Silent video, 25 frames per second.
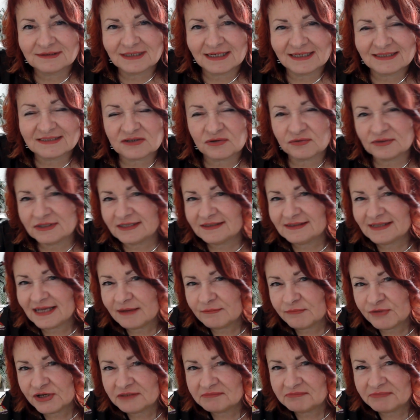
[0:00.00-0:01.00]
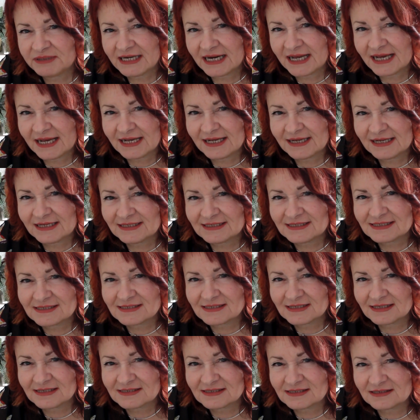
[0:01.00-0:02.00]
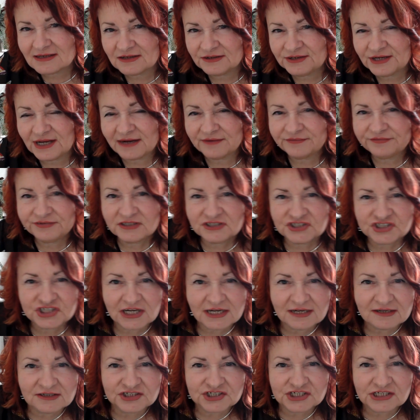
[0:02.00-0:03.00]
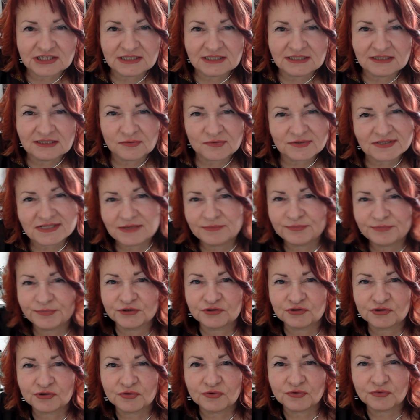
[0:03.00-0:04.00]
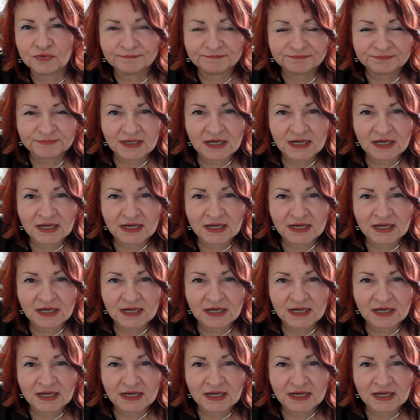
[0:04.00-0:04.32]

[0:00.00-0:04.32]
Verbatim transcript: Est-ce qu'on était à bonne classe? Est-ce qu'on a envie de changer? On ne sait pas trop.